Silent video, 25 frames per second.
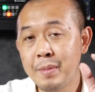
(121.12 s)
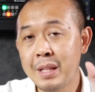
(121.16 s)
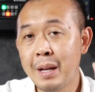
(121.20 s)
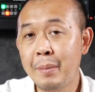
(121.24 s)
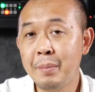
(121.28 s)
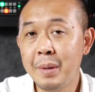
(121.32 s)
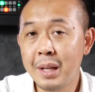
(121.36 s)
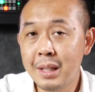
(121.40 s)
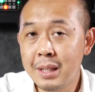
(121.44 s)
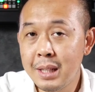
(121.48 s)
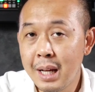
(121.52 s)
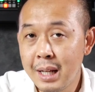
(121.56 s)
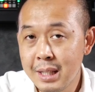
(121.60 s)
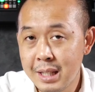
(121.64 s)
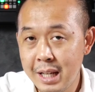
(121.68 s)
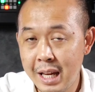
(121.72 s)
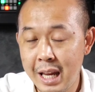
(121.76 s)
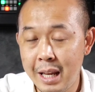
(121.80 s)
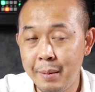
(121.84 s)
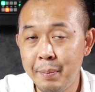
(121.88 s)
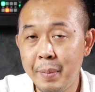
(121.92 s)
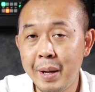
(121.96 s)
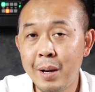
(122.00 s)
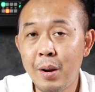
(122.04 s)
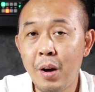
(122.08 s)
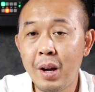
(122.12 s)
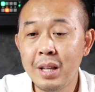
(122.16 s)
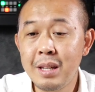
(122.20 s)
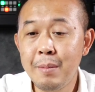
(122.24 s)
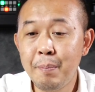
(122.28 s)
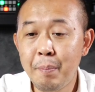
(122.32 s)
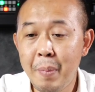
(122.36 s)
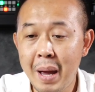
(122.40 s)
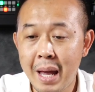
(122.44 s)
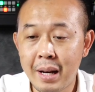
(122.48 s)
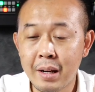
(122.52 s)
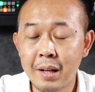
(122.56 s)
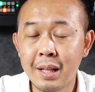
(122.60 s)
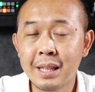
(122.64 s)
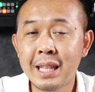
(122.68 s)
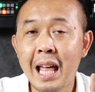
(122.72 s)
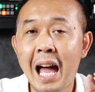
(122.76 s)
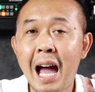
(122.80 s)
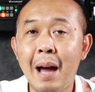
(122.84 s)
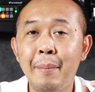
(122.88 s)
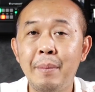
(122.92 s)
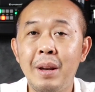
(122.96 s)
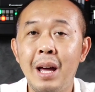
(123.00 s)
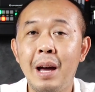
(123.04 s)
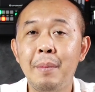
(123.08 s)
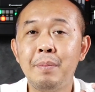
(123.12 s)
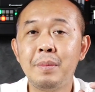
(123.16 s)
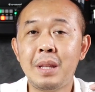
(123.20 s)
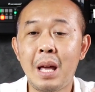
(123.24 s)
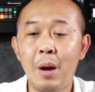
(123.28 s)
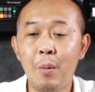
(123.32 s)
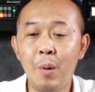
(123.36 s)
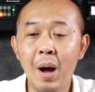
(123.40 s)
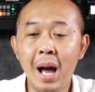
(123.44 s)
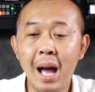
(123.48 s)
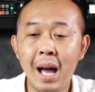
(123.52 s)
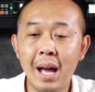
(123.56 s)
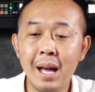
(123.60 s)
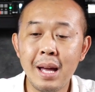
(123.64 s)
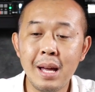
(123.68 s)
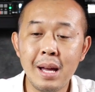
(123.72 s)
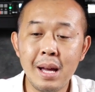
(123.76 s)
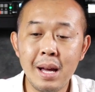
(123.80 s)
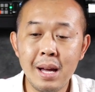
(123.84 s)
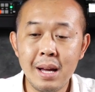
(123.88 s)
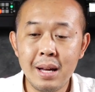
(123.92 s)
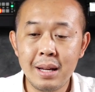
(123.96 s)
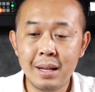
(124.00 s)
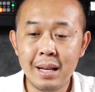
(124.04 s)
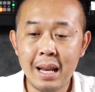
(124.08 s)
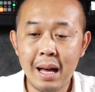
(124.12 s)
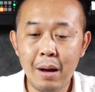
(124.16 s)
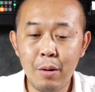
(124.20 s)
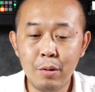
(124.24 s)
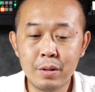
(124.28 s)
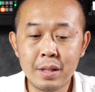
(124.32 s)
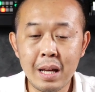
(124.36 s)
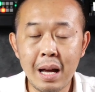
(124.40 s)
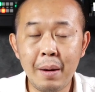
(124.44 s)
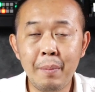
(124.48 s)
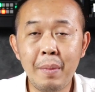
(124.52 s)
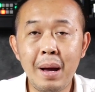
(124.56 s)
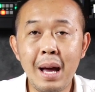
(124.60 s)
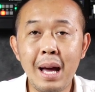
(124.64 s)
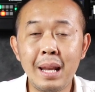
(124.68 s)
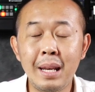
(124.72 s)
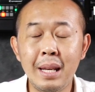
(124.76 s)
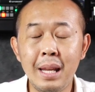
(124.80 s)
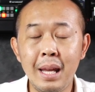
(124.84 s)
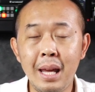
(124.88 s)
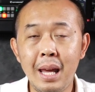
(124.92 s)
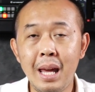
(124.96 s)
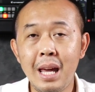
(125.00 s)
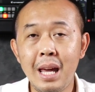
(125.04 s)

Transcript: ความจำในเครื่องจะเห็นเป็น 128 ก็ตามนะครับ แต่ว่าเราสามารถ